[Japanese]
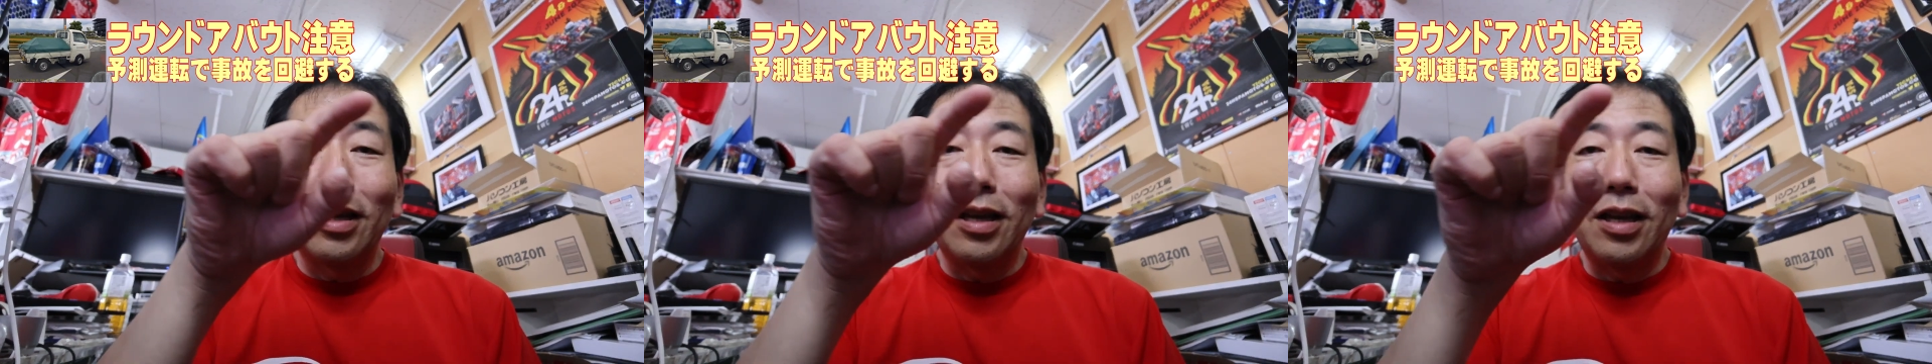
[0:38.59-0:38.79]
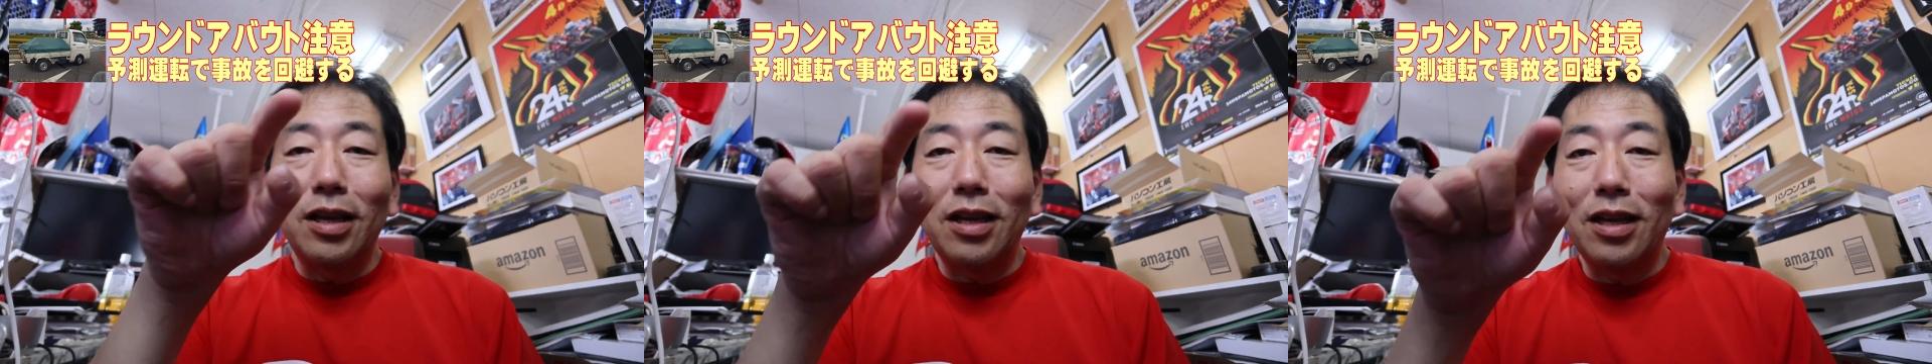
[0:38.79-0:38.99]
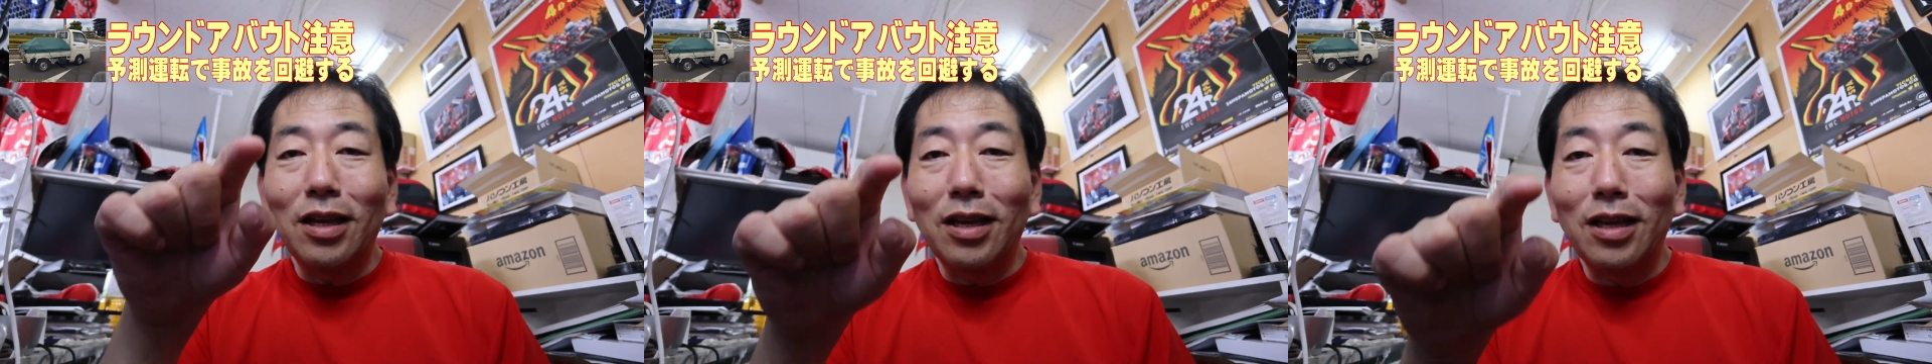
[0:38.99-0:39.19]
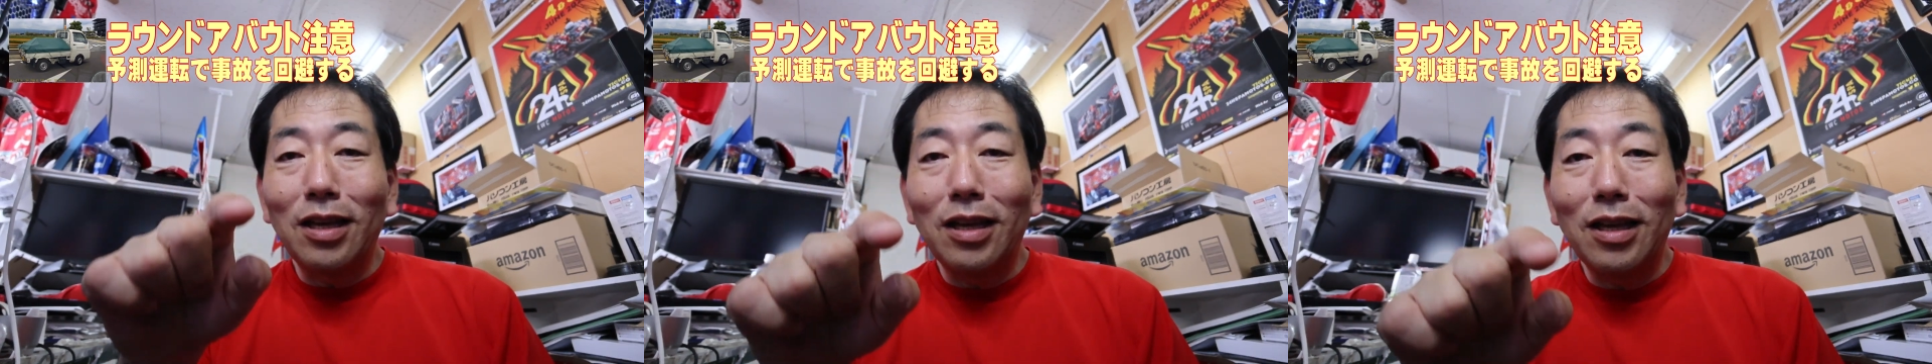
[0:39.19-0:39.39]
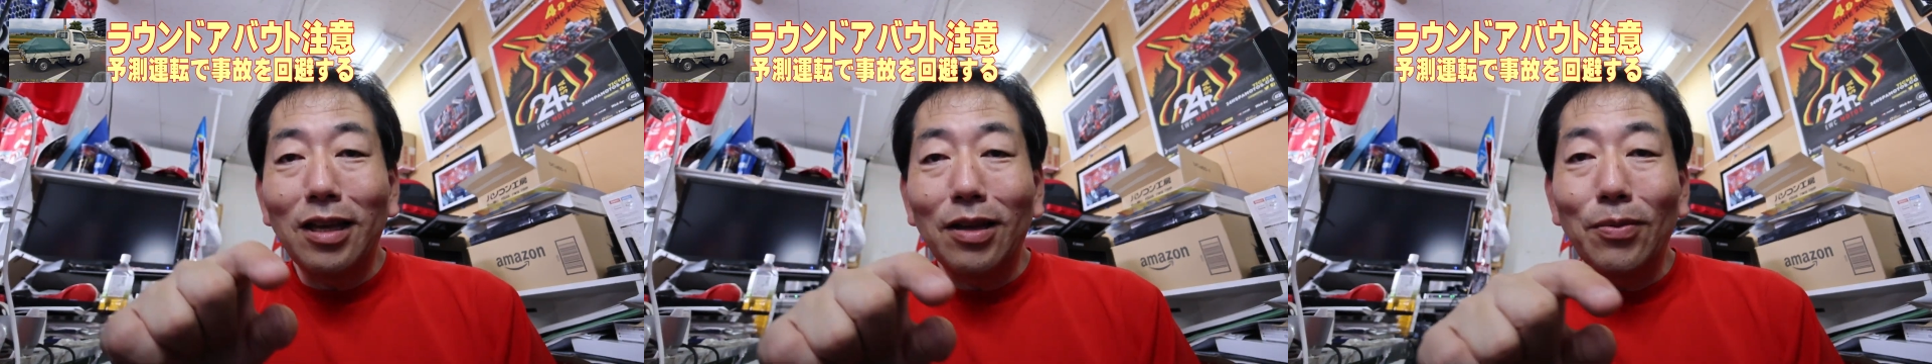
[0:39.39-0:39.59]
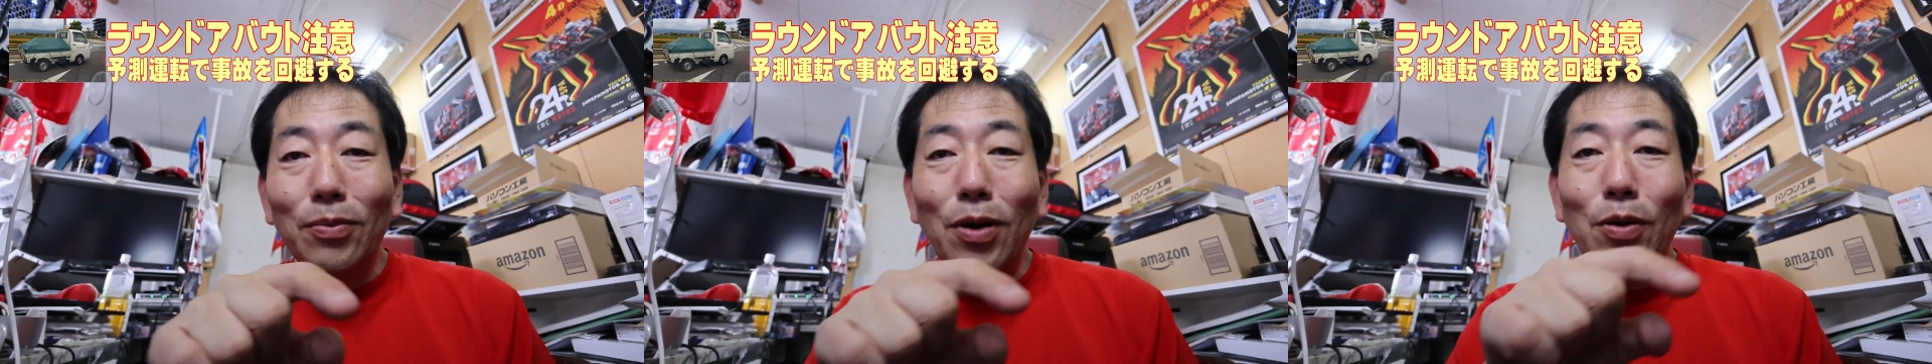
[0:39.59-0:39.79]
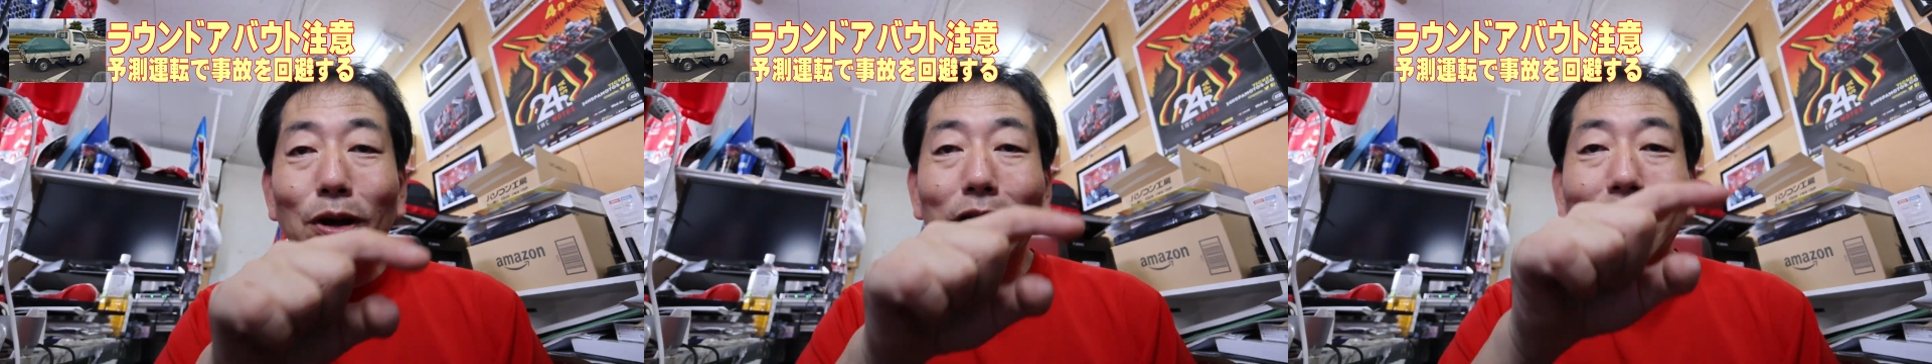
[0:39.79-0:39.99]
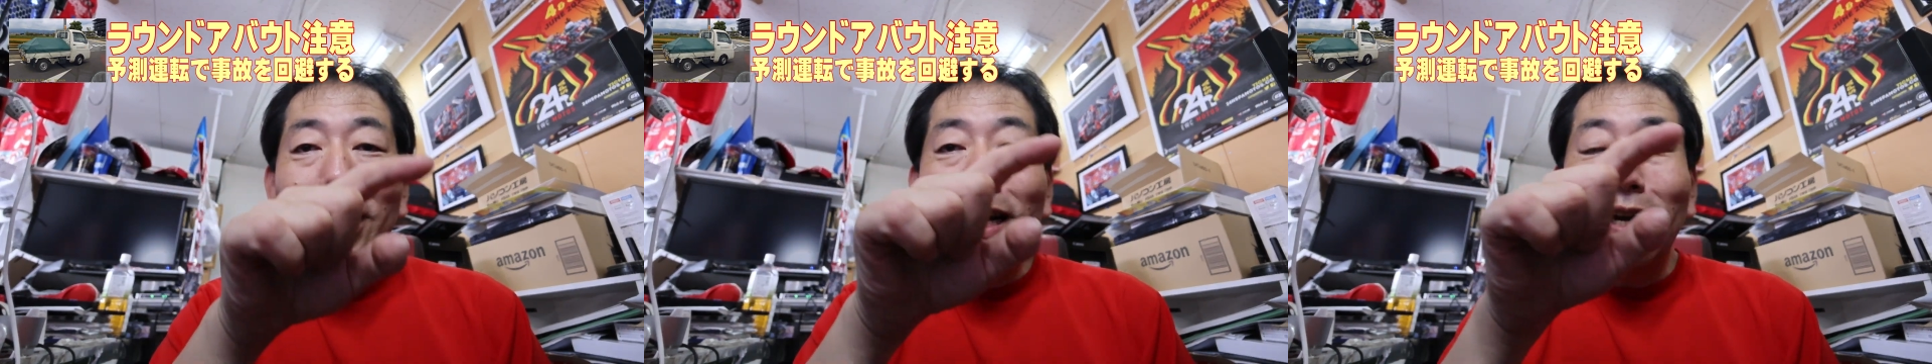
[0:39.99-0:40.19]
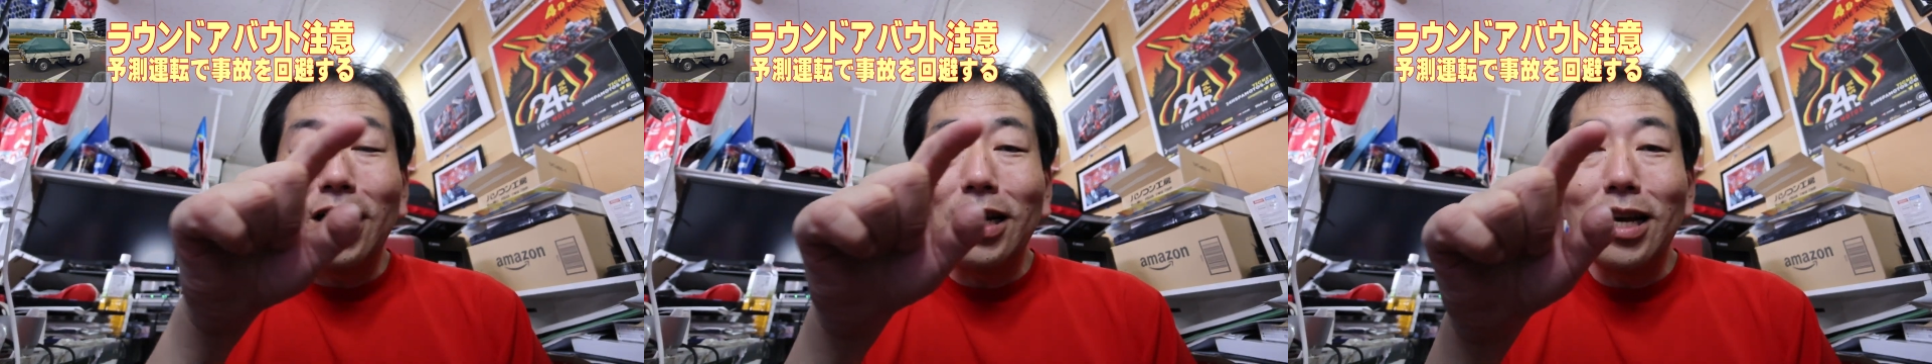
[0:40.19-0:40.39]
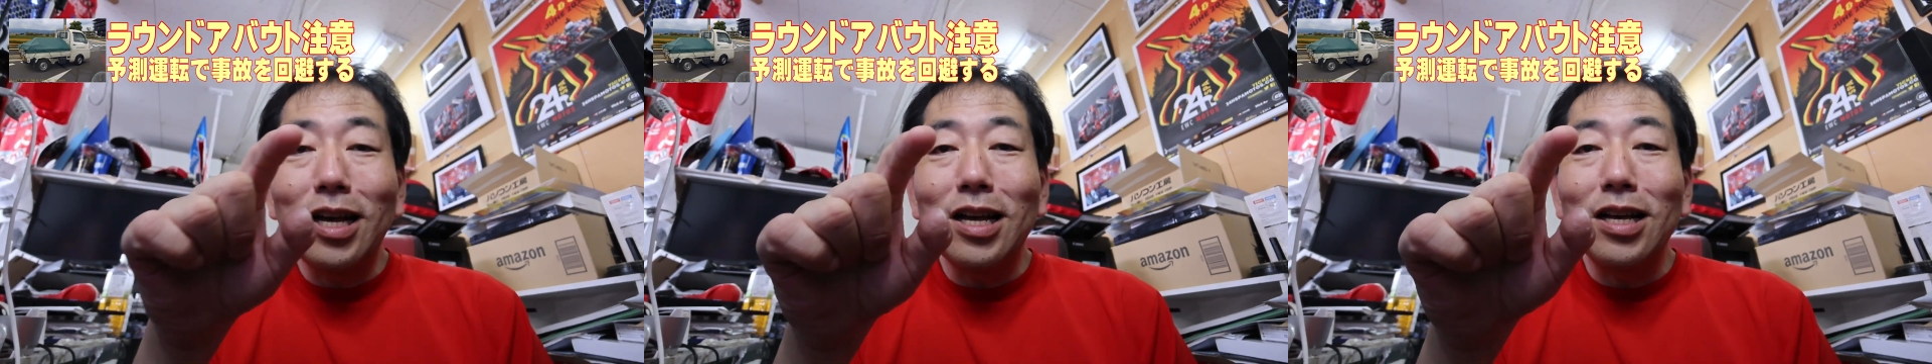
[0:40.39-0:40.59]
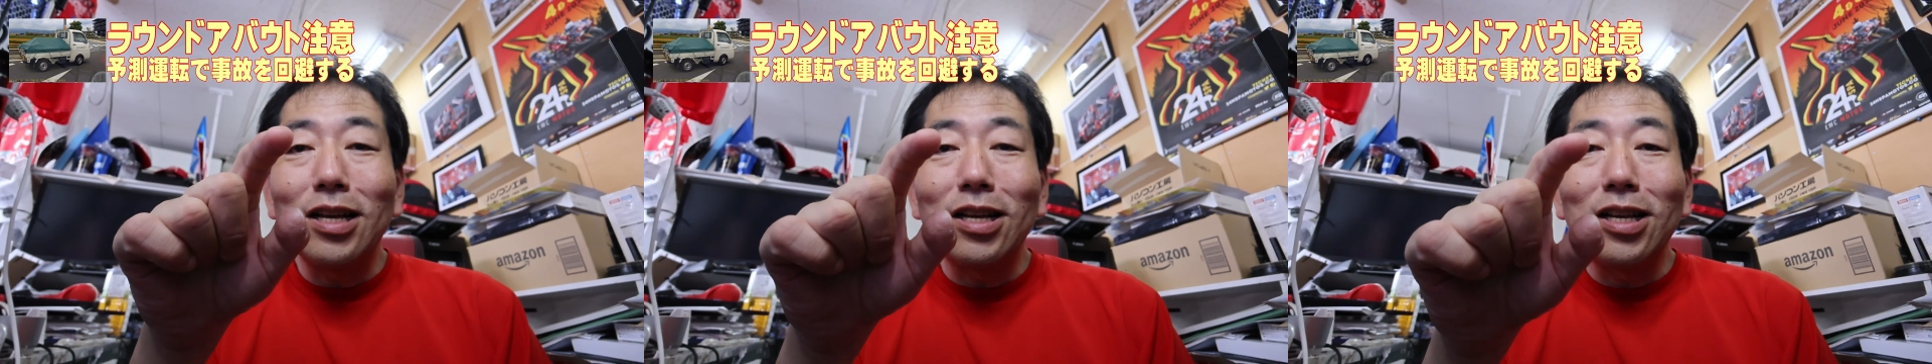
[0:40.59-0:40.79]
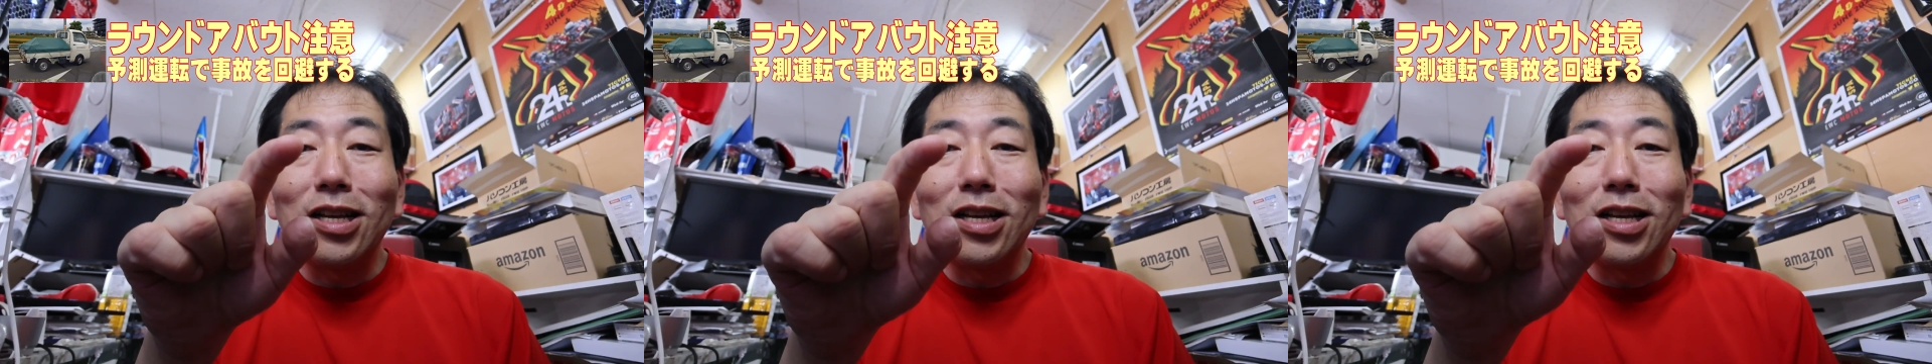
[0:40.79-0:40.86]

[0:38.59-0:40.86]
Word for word: えー、回りながら